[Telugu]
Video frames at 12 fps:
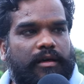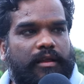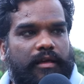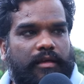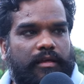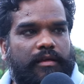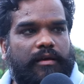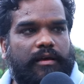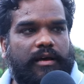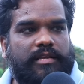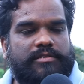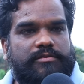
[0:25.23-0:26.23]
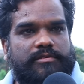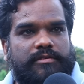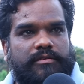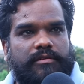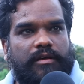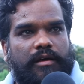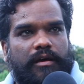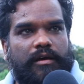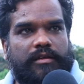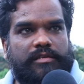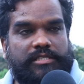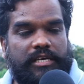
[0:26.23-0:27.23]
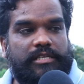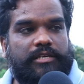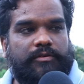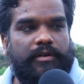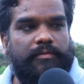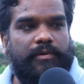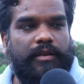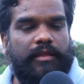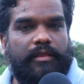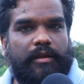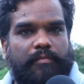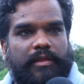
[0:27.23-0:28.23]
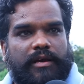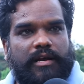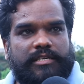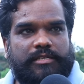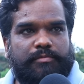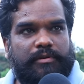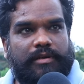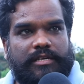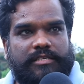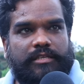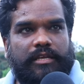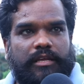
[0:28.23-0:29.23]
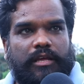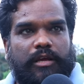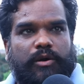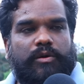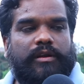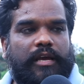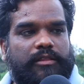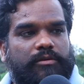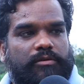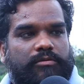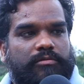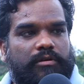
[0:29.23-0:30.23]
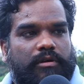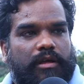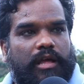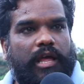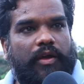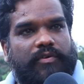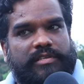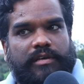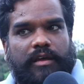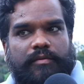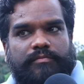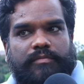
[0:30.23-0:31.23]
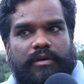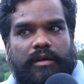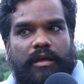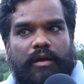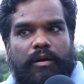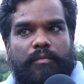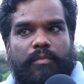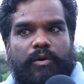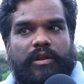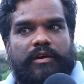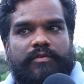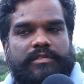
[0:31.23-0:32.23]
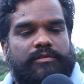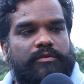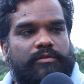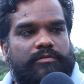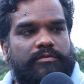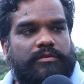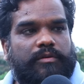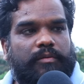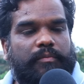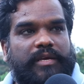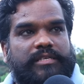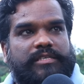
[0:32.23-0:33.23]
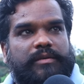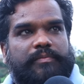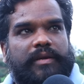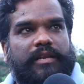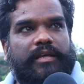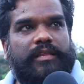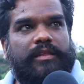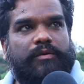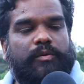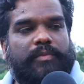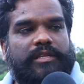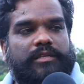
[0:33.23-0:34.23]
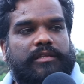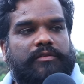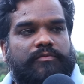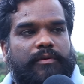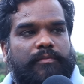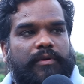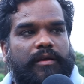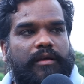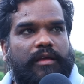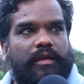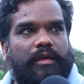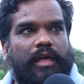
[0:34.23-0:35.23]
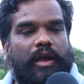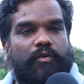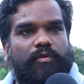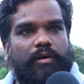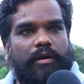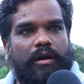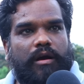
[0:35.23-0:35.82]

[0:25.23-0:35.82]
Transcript: అనే కాన్స్టిట్యూషన్ చేంజ్ అవ్వడం అనే దాని మీద కాన్సెప్ట్ నడిచింది ఇంకోటి రైతులు వ్యవసాయం మౌలిక వస్తువులు బీజేపీ అనేది ఒక మతతత్వంకి ఎక్కువ